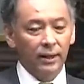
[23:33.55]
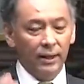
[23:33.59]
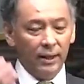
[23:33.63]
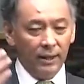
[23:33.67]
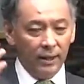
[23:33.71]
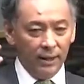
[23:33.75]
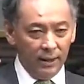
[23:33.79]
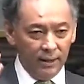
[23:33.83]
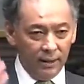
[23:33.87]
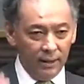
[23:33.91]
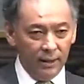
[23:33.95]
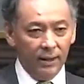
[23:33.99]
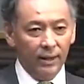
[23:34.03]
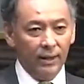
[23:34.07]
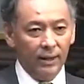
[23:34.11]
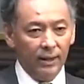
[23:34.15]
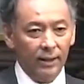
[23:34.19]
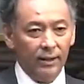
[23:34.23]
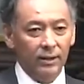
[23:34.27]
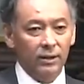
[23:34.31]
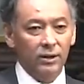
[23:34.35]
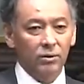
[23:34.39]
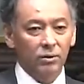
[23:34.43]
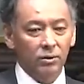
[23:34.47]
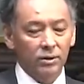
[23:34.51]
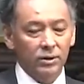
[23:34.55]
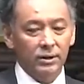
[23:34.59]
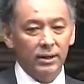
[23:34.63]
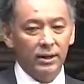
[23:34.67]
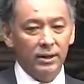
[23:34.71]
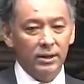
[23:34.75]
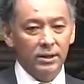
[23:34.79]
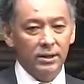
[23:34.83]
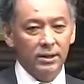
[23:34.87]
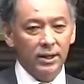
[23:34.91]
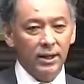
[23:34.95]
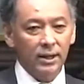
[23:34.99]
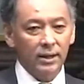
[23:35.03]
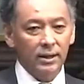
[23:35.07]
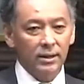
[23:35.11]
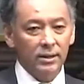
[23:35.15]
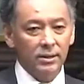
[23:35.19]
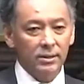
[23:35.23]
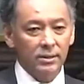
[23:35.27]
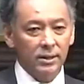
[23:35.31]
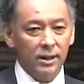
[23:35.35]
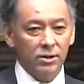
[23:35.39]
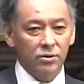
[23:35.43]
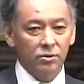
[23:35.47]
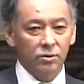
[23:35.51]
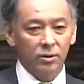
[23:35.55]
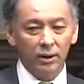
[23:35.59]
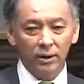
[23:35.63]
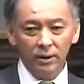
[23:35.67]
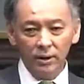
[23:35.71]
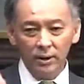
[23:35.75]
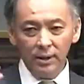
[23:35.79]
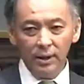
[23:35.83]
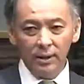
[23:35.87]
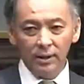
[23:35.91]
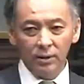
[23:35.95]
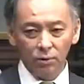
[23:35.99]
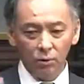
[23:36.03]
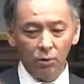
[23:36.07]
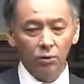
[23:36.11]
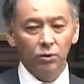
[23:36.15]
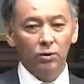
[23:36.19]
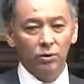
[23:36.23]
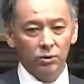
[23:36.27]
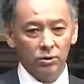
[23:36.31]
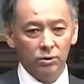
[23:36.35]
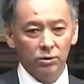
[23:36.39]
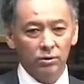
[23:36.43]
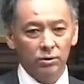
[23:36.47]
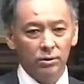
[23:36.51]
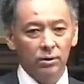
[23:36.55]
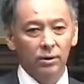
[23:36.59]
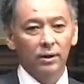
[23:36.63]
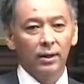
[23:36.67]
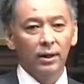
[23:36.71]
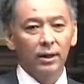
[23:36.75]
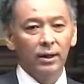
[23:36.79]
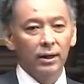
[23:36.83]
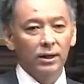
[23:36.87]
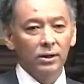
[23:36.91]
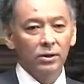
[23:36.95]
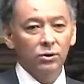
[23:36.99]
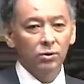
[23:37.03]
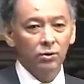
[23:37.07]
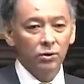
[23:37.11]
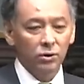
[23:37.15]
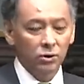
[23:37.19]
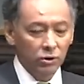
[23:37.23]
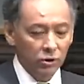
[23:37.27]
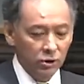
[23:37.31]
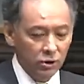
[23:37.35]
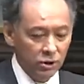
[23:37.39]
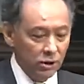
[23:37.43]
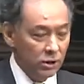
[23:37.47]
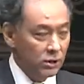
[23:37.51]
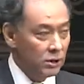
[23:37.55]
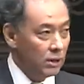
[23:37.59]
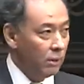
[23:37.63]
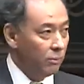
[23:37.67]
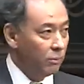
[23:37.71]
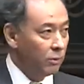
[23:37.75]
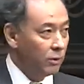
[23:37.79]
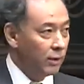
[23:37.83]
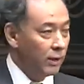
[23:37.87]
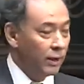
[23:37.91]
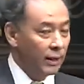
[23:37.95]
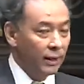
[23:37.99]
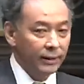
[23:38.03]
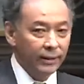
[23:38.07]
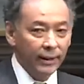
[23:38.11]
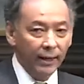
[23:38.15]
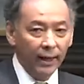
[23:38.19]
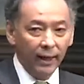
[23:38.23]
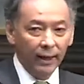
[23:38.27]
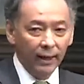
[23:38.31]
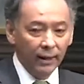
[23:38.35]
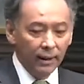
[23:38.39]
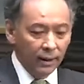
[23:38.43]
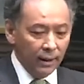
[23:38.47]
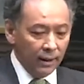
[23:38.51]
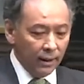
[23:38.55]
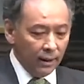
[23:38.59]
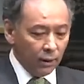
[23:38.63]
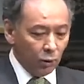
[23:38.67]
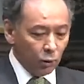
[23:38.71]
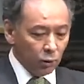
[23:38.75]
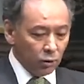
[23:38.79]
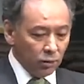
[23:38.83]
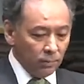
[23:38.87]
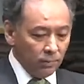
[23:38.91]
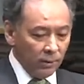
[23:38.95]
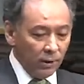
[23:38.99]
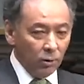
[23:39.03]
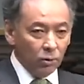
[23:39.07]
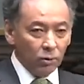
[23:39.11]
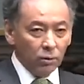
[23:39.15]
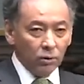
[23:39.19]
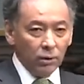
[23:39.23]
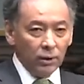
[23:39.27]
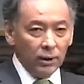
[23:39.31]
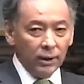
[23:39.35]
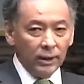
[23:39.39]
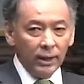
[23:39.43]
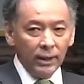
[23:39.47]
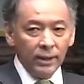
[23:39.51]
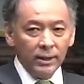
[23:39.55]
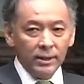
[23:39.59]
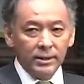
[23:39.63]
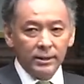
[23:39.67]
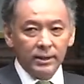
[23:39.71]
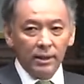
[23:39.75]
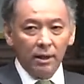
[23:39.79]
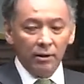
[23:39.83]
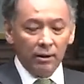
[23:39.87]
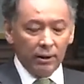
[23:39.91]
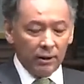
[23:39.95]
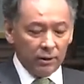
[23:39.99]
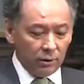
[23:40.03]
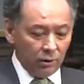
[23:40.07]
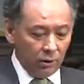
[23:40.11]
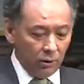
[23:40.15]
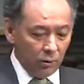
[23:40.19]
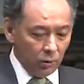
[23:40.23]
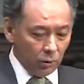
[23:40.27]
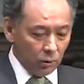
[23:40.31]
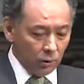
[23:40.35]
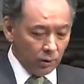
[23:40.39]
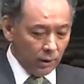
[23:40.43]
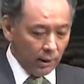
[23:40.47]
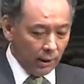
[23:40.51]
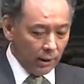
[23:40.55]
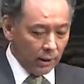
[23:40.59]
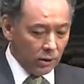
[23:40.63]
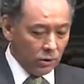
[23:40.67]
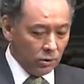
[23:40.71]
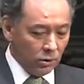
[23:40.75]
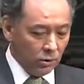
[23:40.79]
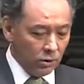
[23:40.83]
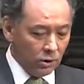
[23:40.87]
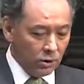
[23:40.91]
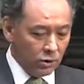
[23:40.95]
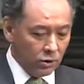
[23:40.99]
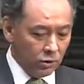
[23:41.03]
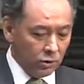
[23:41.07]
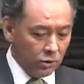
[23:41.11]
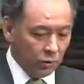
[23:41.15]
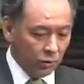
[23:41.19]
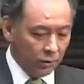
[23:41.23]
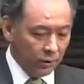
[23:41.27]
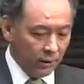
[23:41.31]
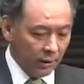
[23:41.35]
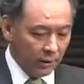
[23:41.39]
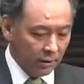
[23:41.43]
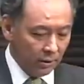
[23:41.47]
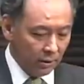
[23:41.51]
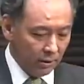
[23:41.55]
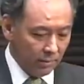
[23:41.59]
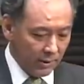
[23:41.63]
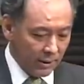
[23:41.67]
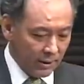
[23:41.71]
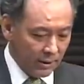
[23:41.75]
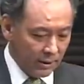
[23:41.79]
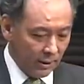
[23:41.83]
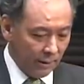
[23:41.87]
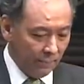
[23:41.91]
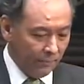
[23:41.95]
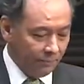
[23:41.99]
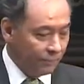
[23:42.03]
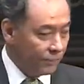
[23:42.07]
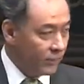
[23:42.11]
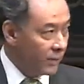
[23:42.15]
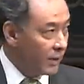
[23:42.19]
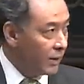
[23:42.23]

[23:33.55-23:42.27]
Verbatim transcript: えー、議論したりして最終的には投票するとそういうシステムの中で言葉をいかに使うかということが非常に重要になっておりました。